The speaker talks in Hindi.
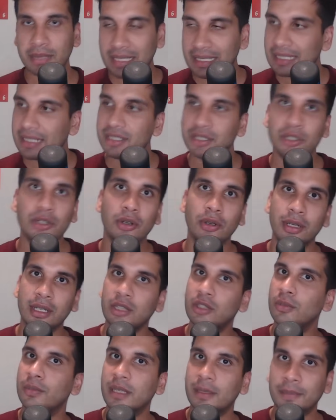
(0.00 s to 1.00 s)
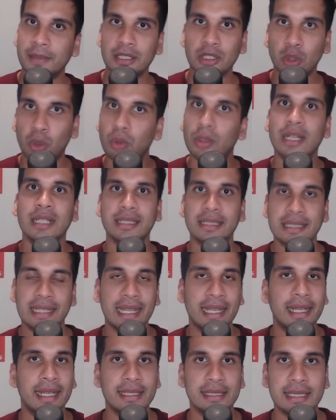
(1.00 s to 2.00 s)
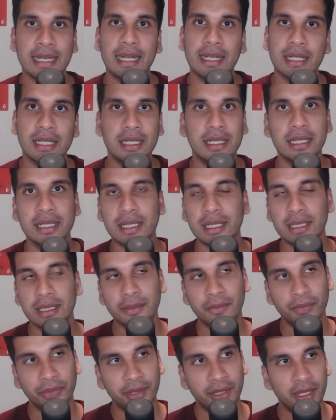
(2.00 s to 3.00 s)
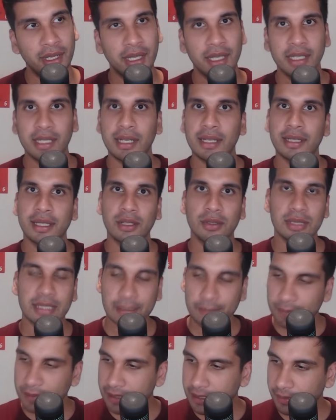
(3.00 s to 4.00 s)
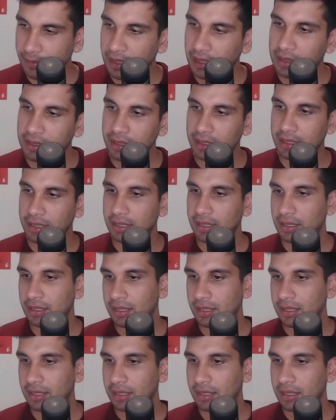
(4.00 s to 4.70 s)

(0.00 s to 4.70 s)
एटलीस्ट ड्रॉ है तो मेरे पास थोड़ा सा लेग है स्टैंड करने के लिए यार देखो सिंपल सी बात यह है